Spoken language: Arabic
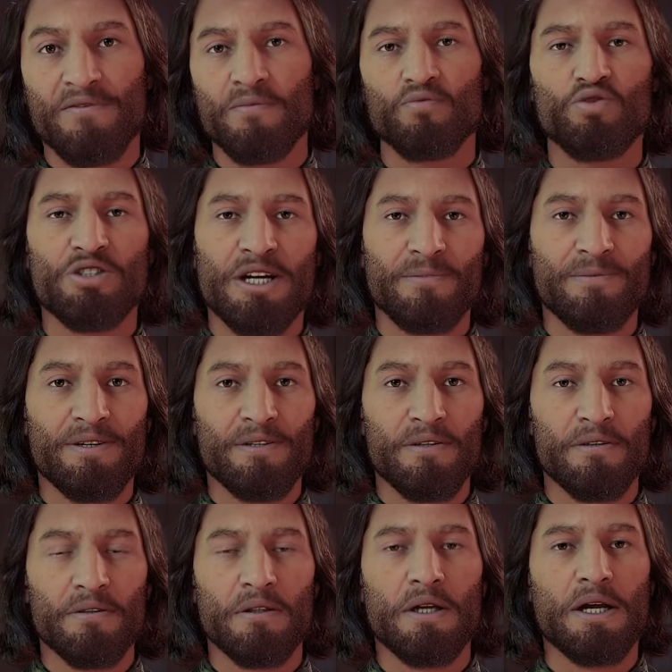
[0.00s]
في المستقبل
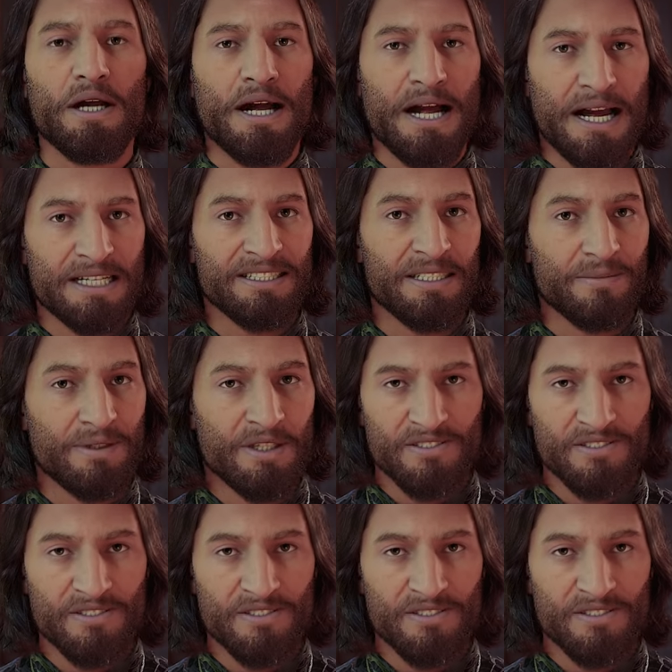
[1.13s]
حسب